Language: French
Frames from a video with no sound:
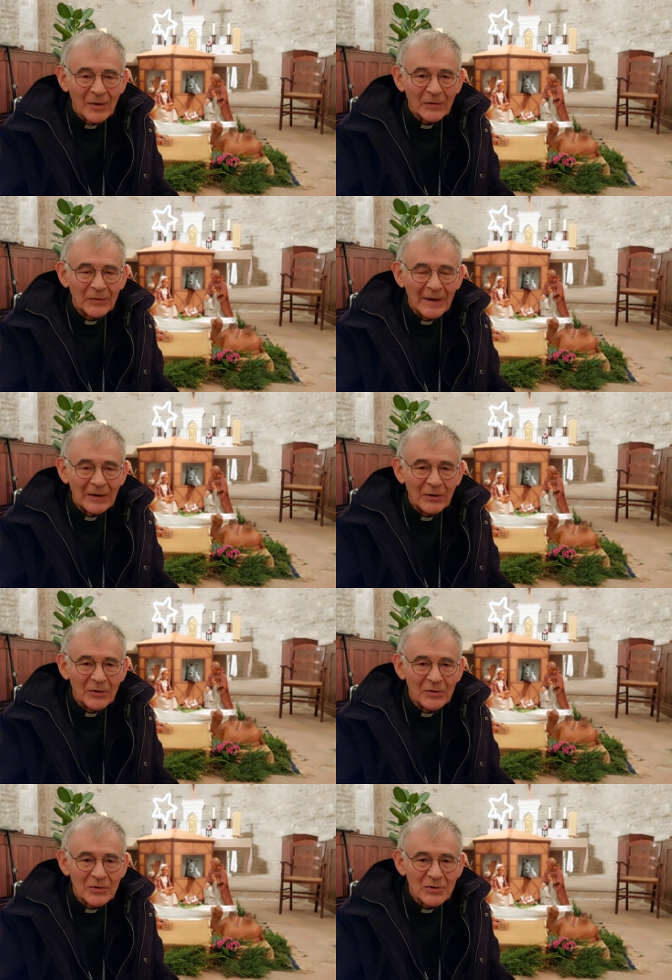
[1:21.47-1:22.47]
lorsqu'on
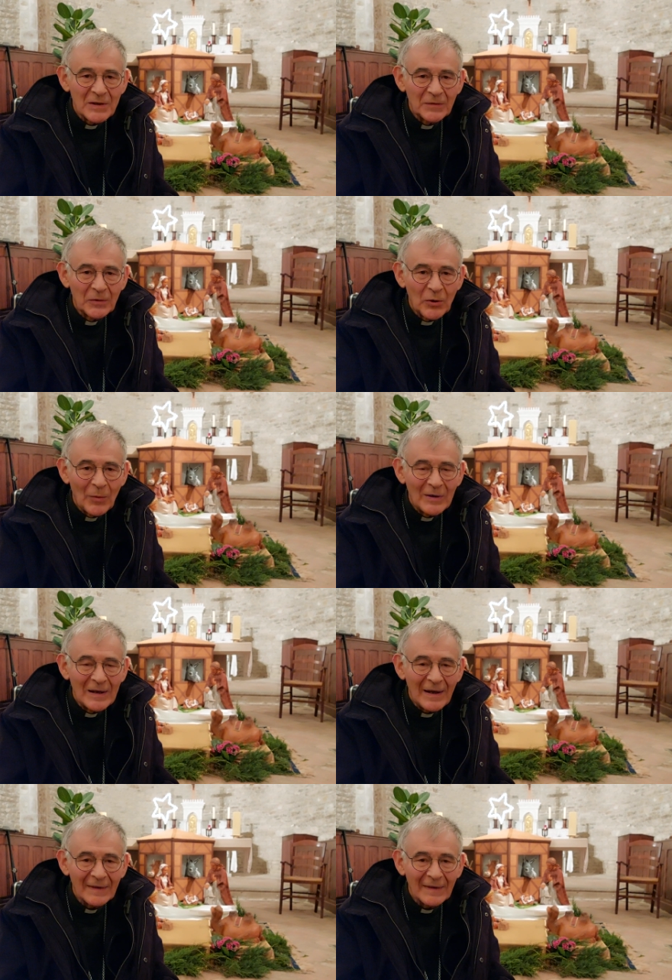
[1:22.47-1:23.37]
accueille Jésus, comment il